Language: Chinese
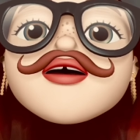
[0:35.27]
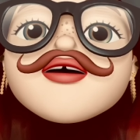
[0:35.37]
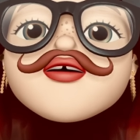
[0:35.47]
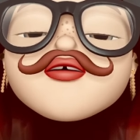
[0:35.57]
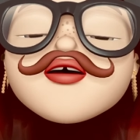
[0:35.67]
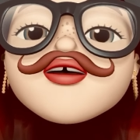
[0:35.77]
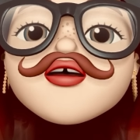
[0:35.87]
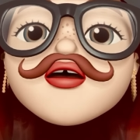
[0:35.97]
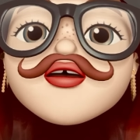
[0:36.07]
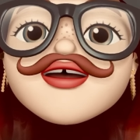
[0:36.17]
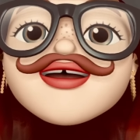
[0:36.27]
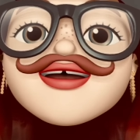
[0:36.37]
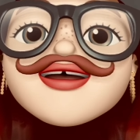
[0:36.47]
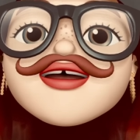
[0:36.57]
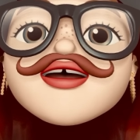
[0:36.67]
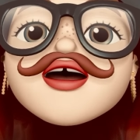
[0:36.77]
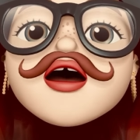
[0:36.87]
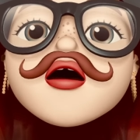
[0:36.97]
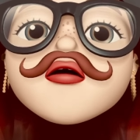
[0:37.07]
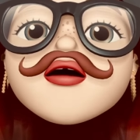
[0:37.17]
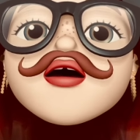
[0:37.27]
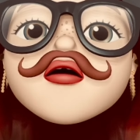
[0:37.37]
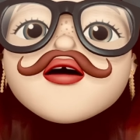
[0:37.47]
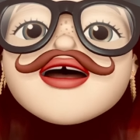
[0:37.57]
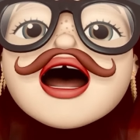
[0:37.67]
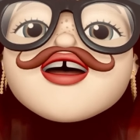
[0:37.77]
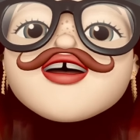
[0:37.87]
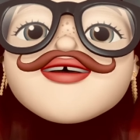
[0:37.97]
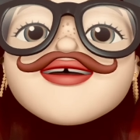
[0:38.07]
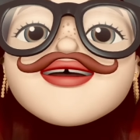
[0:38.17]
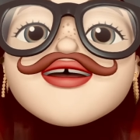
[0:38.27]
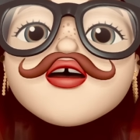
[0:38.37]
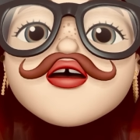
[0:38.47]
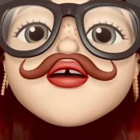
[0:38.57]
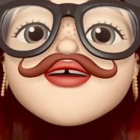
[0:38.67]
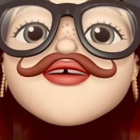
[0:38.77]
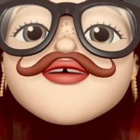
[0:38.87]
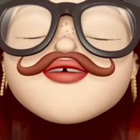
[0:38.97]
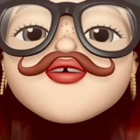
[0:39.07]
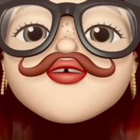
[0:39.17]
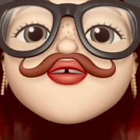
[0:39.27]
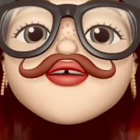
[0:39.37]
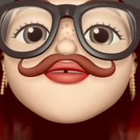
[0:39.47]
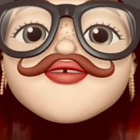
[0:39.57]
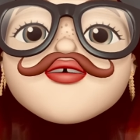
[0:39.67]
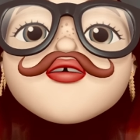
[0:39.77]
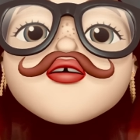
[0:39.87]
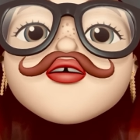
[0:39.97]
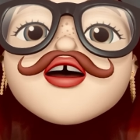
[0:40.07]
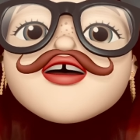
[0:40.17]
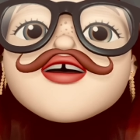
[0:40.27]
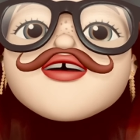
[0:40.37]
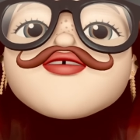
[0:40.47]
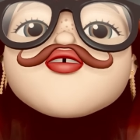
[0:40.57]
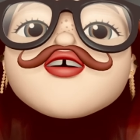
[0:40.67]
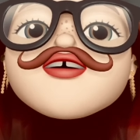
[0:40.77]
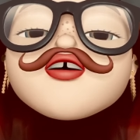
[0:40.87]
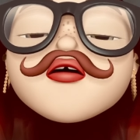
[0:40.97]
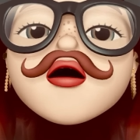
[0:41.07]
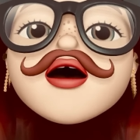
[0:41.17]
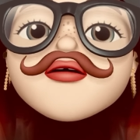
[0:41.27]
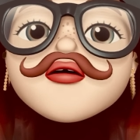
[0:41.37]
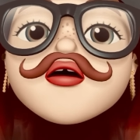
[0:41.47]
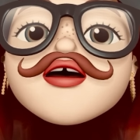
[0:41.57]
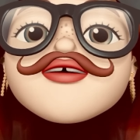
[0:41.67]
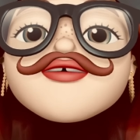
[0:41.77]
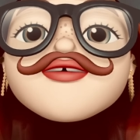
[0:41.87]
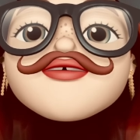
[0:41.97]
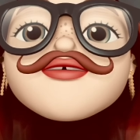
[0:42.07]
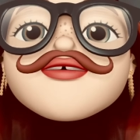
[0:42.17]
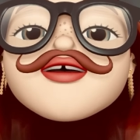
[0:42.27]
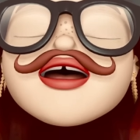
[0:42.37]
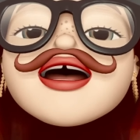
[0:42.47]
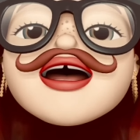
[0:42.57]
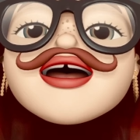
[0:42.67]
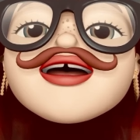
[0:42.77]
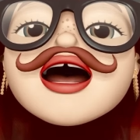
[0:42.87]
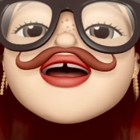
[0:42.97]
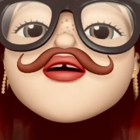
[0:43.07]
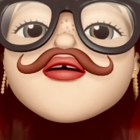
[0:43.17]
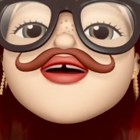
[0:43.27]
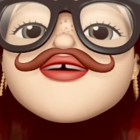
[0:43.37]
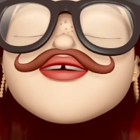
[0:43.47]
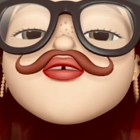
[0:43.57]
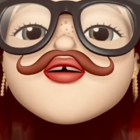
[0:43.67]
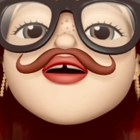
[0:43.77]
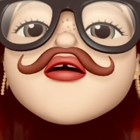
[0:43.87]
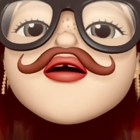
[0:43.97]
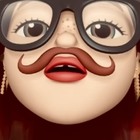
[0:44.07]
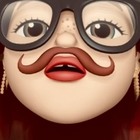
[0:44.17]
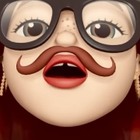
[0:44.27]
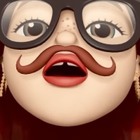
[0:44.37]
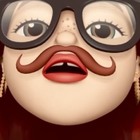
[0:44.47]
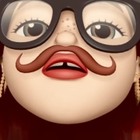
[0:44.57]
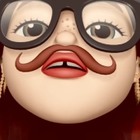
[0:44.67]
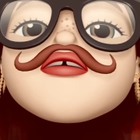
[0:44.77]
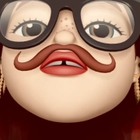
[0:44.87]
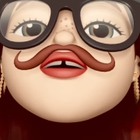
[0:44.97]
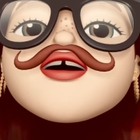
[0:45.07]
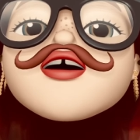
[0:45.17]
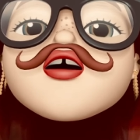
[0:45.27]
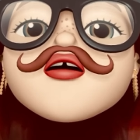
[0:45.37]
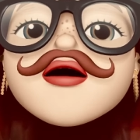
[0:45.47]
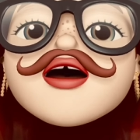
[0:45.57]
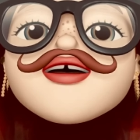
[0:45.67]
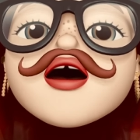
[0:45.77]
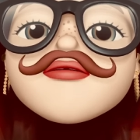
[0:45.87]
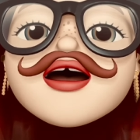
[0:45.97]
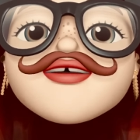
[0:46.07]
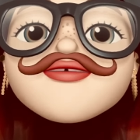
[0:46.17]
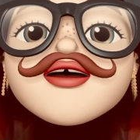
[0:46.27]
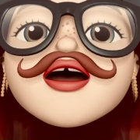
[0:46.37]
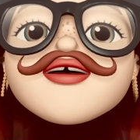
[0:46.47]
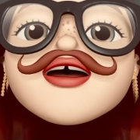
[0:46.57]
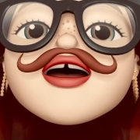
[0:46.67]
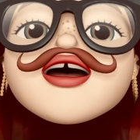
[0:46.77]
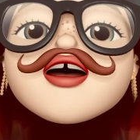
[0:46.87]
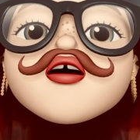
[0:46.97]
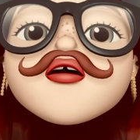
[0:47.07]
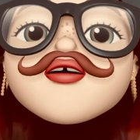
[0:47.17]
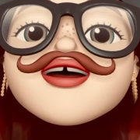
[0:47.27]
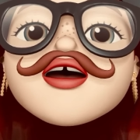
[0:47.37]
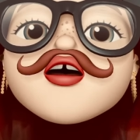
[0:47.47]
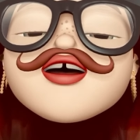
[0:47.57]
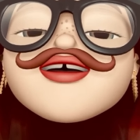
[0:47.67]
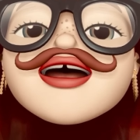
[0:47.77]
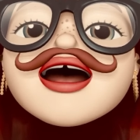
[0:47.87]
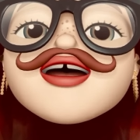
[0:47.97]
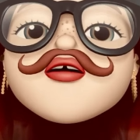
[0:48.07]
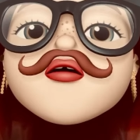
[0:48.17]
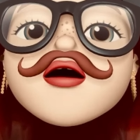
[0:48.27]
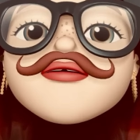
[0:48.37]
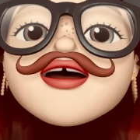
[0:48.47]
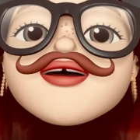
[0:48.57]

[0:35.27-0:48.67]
春秋时期，魏国大臣子质学富五车，知识广博。他因为得罪了魏文侯，就跑到北方一旧相识家里躲避。